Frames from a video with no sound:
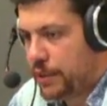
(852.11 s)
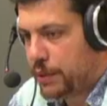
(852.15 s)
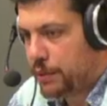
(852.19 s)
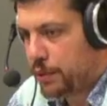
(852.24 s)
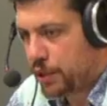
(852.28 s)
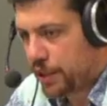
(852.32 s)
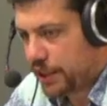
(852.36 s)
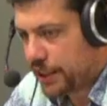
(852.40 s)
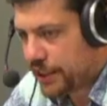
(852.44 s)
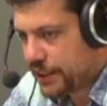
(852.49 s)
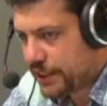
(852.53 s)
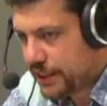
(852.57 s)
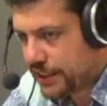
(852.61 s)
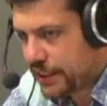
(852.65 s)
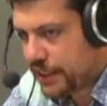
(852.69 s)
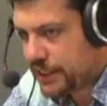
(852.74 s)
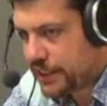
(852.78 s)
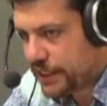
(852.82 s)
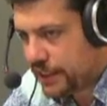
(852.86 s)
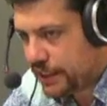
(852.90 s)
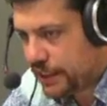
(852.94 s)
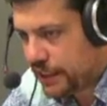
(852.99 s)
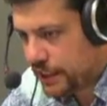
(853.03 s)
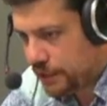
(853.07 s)
Потому что
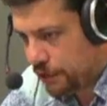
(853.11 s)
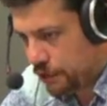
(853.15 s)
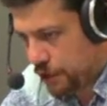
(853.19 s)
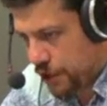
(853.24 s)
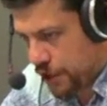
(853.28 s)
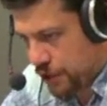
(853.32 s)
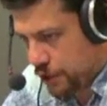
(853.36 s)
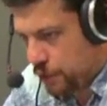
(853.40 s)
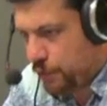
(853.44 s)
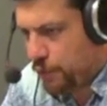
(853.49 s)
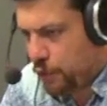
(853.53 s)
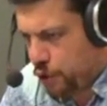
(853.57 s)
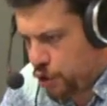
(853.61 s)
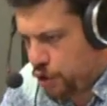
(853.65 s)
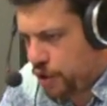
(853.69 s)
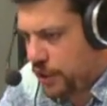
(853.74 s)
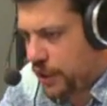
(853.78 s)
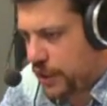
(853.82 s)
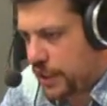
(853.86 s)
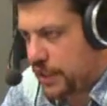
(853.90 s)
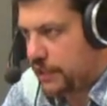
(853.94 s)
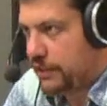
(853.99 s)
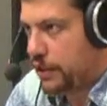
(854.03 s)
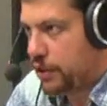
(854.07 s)
зарегистрировавшись, ты можешь
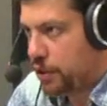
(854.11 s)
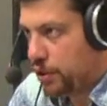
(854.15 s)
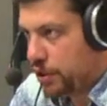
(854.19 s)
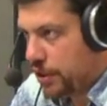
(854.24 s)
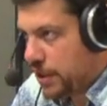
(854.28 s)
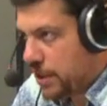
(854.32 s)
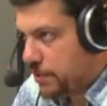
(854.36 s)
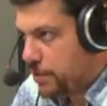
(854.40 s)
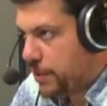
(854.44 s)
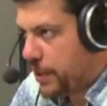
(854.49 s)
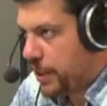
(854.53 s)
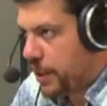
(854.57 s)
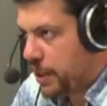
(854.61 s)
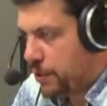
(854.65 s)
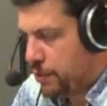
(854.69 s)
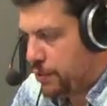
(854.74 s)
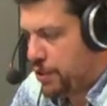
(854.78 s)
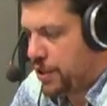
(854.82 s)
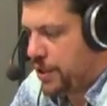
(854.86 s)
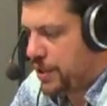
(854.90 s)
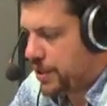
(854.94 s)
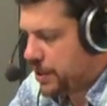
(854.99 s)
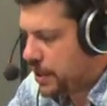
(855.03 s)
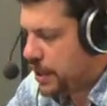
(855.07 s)
голосовать, но на избирательном
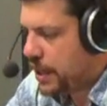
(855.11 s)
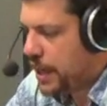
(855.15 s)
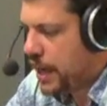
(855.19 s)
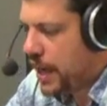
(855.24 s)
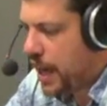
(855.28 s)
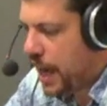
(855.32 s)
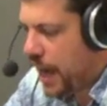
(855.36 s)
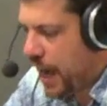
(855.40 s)
участке.